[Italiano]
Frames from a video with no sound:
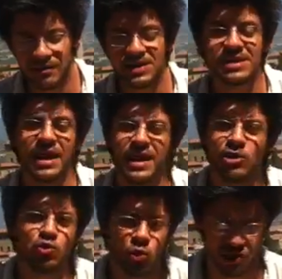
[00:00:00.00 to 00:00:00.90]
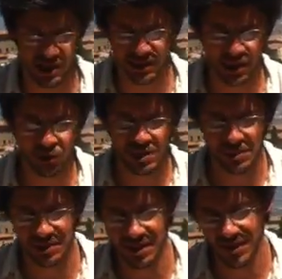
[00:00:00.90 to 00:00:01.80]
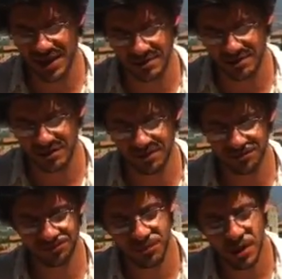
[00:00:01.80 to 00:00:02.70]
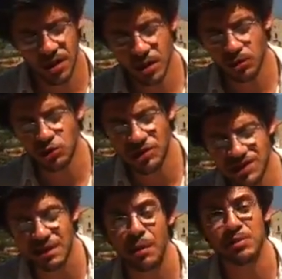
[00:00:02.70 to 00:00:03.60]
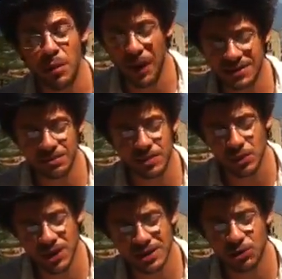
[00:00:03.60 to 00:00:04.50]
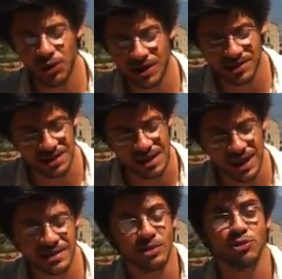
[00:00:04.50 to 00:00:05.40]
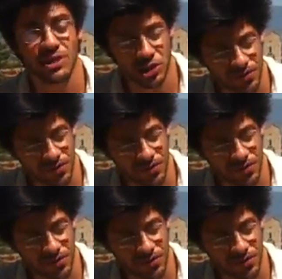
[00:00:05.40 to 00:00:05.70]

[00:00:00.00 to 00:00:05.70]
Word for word: La verità è che nessuno sta andando veramente avanti. Questo sistema prima, prima o tardi collasserà, anzi lo sta